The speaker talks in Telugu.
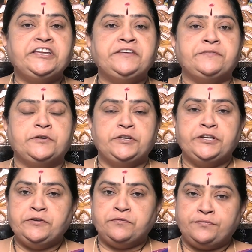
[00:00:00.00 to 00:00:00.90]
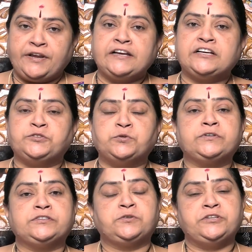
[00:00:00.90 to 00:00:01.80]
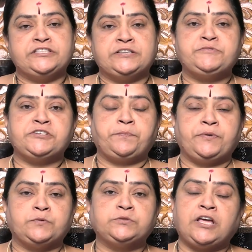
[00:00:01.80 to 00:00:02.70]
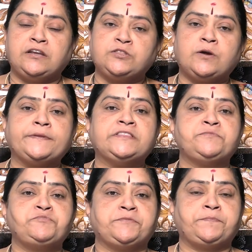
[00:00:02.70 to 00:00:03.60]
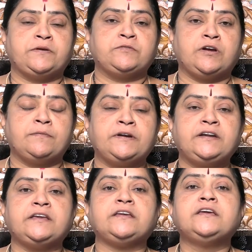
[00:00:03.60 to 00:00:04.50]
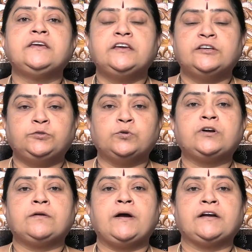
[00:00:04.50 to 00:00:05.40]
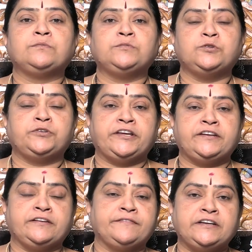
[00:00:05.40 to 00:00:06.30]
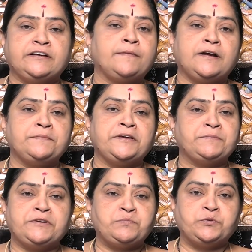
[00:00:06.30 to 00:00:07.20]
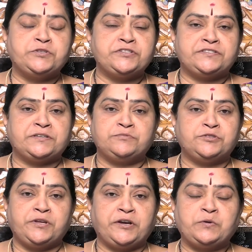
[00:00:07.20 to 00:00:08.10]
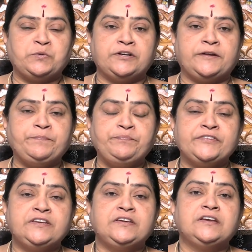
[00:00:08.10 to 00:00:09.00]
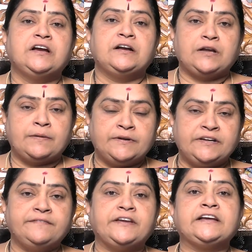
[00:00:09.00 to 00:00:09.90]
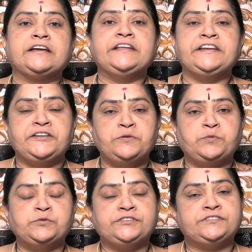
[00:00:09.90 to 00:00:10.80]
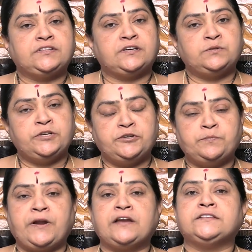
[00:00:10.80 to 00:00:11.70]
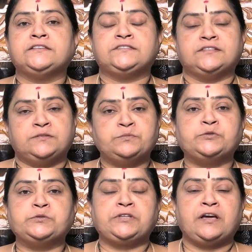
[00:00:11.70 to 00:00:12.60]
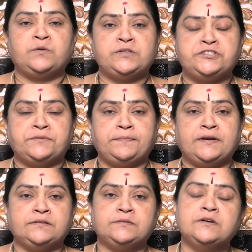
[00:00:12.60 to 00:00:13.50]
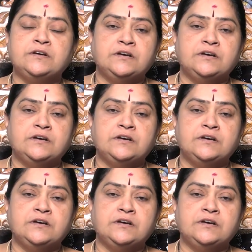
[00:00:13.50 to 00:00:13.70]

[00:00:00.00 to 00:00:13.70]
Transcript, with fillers: నీ నీవు వెనక తోకతో నిజం చెప్పావు తలతో అబద్ధం చెప్పావు కాబట్టి తోక భాగంలోనే వెనక వెనక భాగమే అని మనం పూజిస్తాం చూడు ఎక్కువగా కాబట్టి వెనకనే నిన్ను పూజిస్తారు నిన్ను ప్రార్థిస్తారు మొక్కుతారు అని చెప్పాడు